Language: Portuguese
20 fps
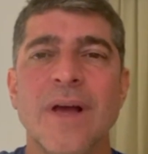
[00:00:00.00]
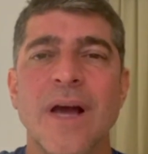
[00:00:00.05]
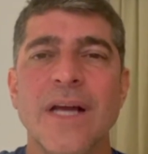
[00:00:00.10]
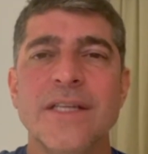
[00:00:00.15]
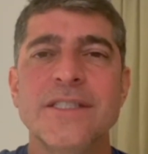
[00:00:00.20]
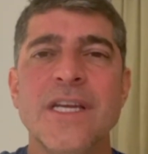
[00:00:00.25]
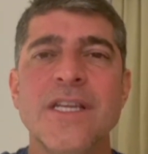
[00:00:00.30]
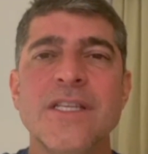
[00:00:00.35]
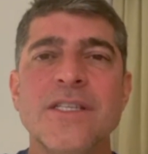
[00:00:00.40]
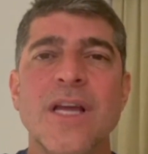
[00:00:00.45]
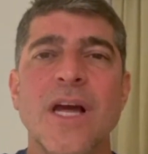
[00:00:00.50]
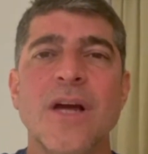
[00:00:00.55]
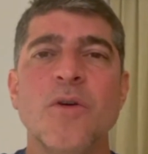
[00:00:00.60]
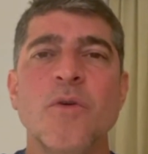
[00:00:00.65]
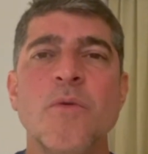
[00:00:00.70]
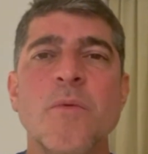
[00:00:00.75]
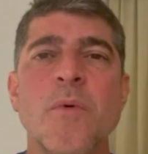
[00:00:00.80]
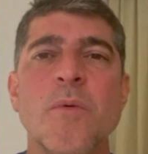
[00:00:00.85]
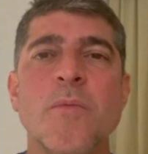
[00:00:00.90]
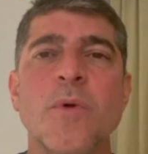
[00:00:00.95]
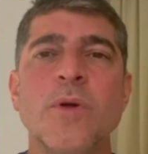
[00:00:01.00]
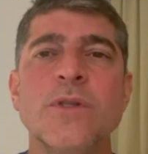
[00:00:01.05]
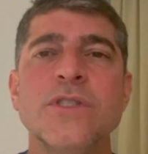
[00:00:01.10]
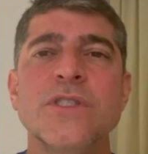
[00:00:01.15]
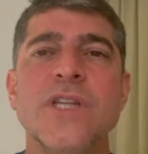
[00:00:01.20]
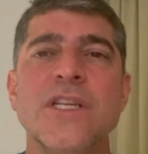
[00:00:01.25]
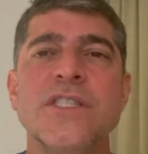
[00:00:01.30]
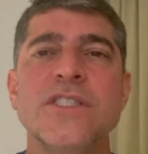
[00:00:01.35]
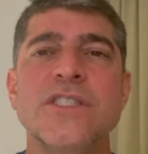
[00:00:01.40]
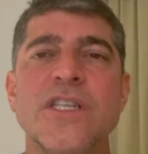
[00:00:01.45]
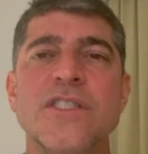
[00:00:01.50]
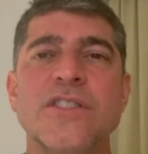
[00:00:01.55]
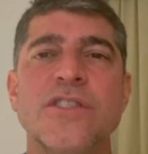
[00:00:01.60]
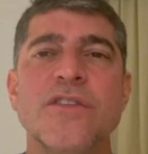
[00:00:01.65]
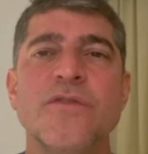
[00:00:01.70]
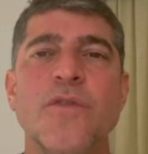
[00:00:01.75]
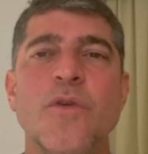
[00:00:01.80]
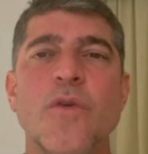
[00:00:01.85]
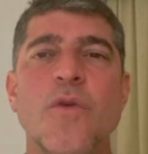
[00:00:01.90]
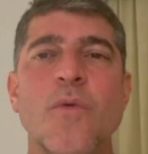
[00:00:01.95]
A gente arruma um monte de
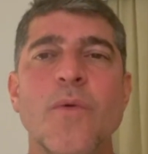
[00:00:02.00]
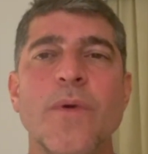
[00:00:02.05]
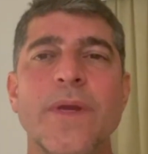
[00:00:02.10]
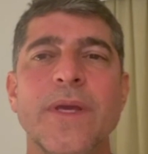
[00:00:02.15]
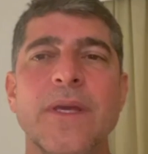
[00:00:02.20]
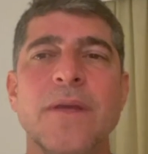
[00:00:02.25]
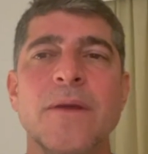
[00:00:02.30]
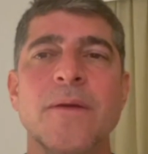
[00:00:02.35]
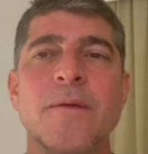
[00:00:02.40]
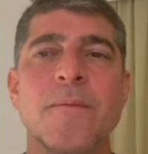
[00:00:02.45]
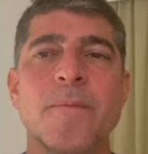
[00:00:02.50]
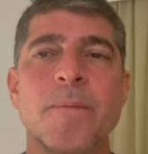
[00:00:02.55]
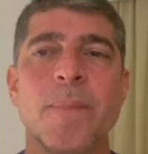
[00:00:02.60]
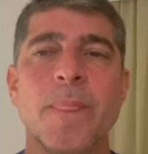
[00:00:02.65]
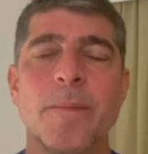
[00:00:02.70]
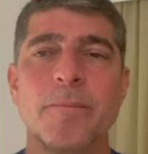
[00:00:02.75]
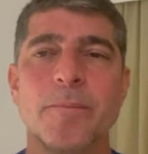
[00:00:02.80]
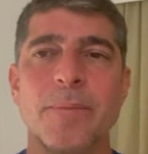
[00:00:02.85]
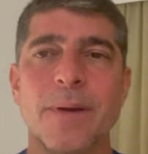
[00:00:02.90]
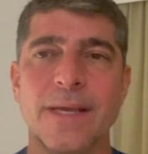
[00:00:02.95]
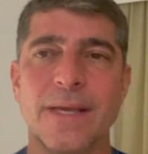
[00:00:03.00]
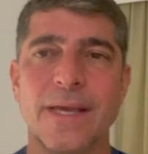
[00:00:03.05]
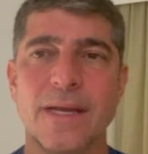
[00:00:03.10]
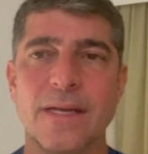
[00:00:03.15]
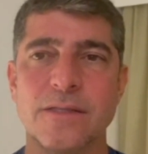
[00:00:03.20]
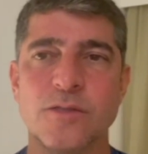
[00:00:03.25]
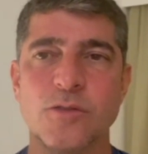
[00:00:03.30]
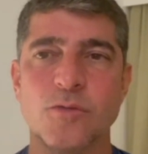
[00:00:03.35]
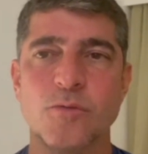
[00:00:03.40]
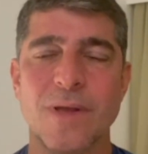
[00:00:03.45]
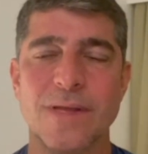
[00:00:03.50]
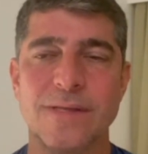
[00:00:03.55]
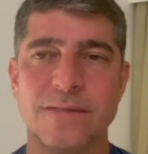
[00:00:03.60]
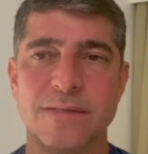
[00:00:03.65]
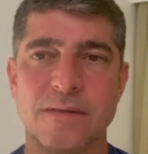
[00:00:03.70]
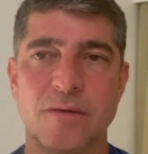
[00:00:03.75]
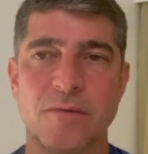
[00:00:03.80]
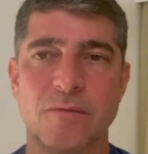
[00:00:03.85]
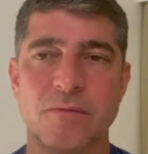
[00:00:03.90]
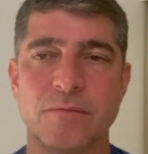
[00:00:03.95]
adjetivo ruim para aquela
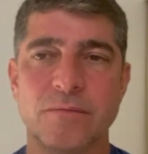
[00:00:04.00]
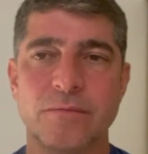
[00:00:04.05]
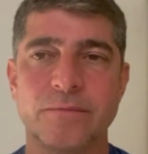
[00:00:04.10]
situação.